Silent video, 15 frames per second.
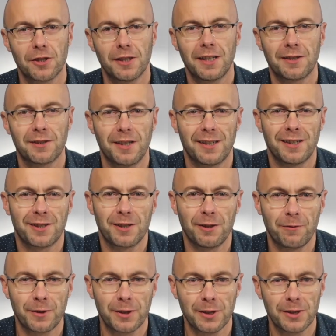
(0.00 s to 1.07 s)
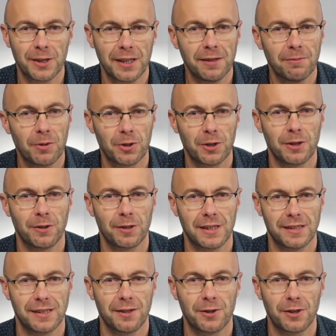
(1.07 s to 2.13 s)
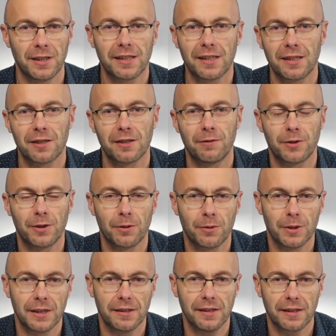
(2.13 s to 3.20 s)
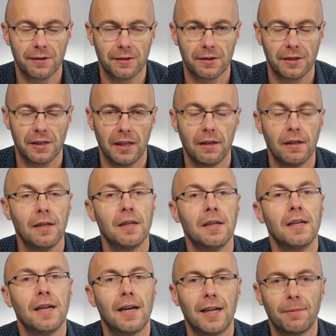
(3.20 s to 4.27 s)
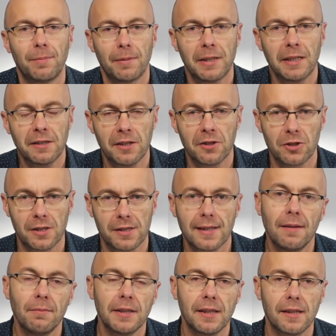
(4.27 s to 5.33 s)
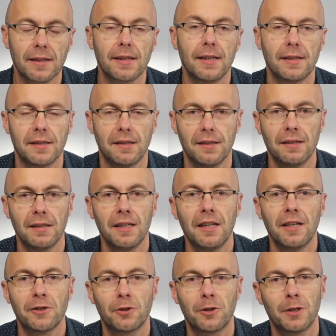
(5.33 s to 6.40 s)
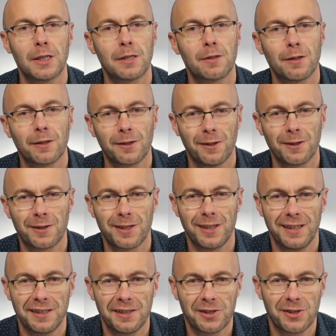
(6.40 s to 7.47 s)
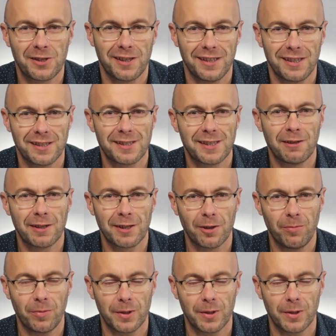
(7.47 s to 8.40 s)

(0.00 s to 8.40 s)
że nagrasz go w tydzień, może się okazać, że nagrasz go w ciągu jednego dnia, ale pamiętaj, że same nagrania to jest tylko część e, całego